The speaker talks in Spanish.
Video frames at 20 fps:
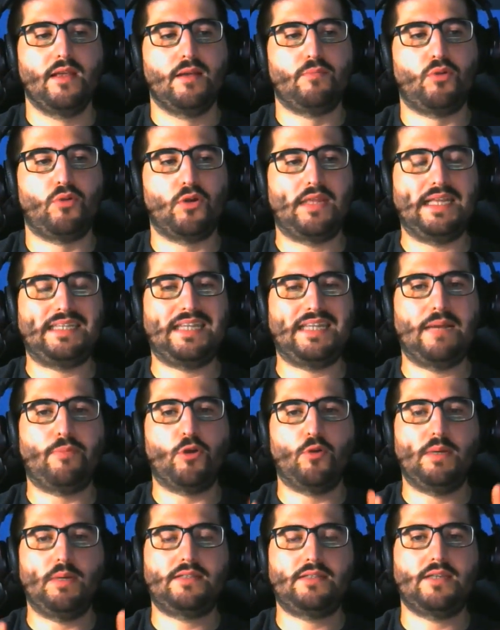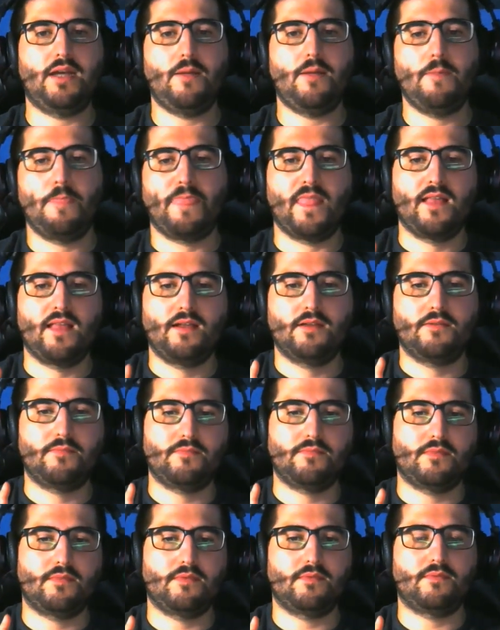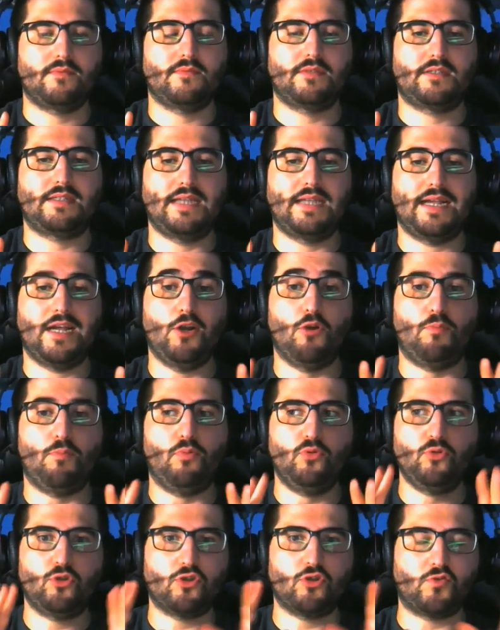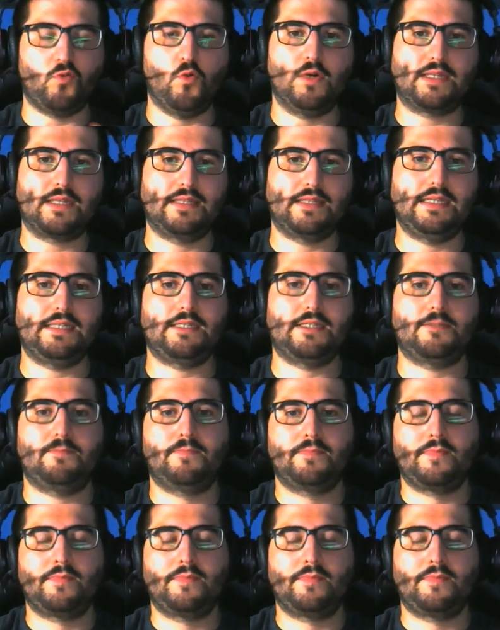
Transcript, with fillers: porque se aprovecha, saca los puntos fuertes